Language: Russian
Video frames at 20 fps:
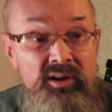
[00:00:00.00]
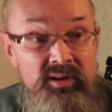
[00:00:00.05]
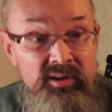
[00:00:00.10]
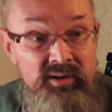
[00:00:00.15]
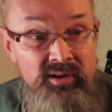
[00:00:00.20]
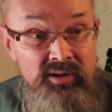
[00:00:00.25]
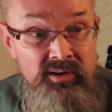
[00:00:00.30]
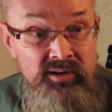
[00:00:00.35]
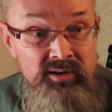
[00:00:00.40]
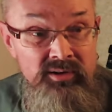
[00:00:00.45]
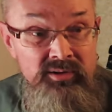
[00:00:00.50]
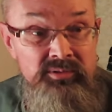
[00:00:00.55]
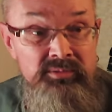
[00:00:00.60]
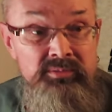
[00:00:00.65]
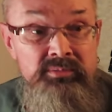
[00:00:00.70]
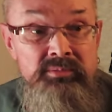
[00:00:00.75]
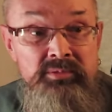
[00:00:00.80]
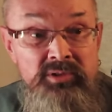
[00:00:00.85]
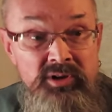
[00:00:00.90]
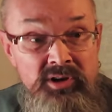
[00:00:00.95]
э,
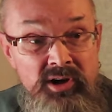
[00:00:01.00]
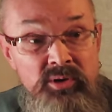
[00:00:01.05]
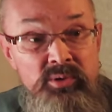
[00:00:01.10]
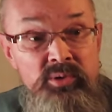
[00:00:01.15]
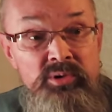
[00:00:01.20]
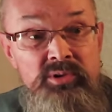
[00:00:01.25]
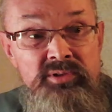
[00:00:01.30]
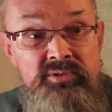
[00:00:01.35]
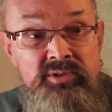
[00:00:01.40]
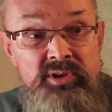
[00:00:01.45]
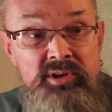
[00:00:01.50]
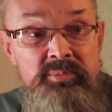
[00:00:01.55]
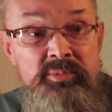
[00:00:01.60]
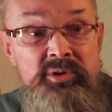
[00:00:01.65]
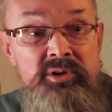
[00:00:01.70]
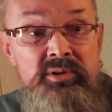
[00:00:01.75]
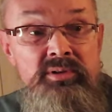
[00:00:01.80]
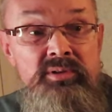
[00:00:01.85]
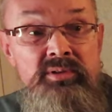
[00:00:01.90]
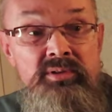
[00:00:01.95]
на какое-то
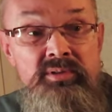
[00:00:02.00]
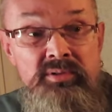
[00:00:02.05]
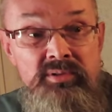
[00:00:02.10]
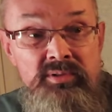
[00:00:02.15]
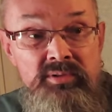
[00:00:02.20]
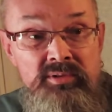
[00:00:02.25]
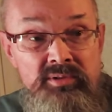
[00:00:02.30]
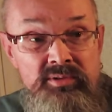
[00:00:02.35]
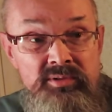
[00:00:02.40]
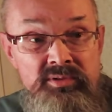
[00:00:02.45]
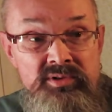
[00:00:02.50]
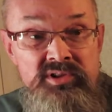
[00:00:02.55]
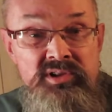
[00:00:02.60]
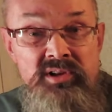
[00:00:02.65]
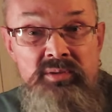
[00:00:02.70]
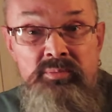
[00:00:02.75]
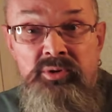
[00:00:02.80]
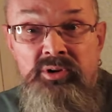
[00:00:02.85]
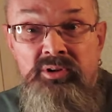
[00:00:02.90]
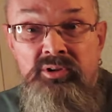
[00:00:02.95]
время э,
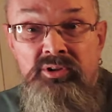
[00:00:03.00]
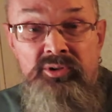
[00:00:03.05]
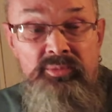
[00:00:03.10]
забыл.